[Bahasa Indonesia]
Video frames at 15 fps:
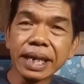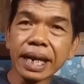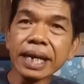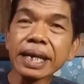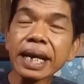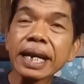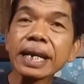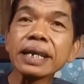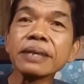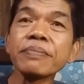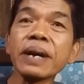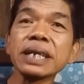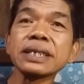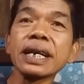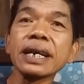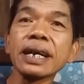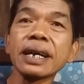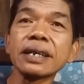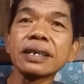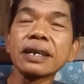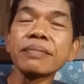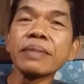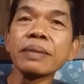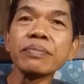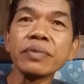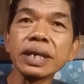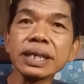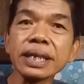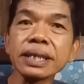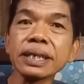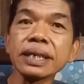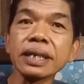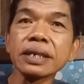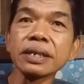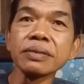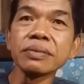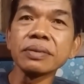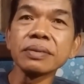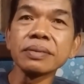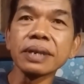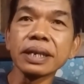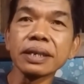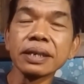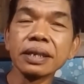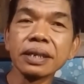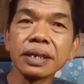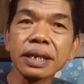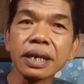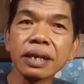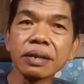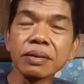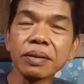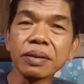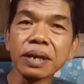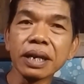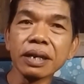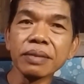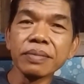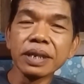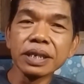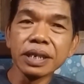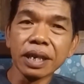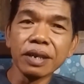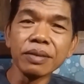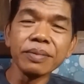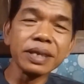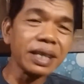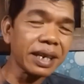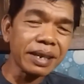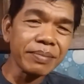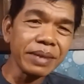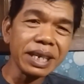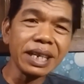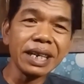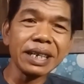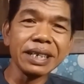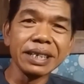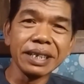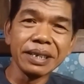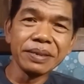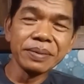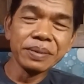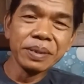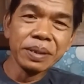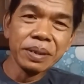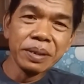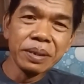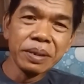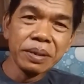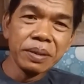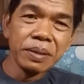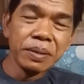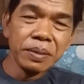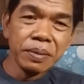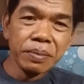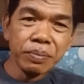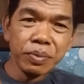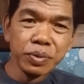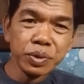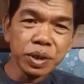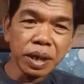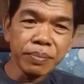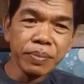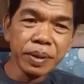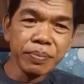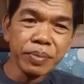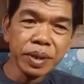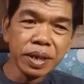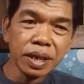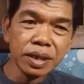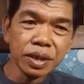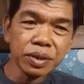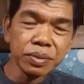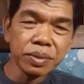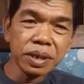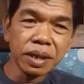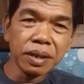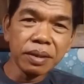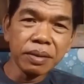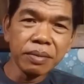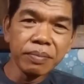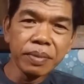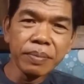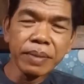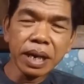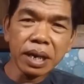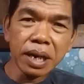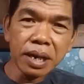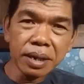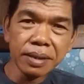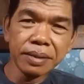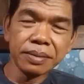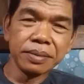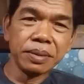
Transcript: Ya kan karena dipaksakan kemampuannya tidak kan? Kalau kalau boleh saya ngomong ya kembali lagi ya puncak pimpinannya sudah pemarah,